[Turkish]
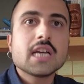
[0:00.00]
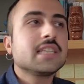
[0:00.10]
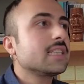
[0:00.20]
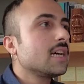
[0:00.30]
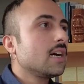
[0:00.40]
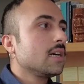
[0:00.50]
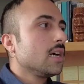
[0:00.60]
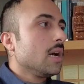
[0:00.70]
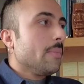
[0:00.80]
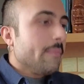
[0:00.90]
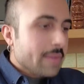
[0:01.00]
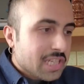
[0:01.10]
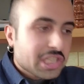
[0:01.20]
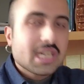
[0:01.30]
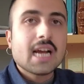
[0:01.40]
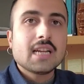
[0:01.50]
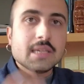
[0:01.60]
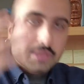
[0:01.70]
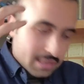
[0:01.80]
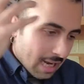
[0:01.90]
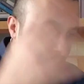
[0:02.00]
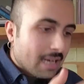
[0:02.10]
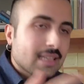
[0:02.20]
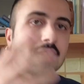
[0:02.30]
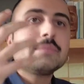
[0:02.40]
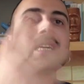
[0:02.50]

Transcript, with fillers: Ya da işçilerle sermayeler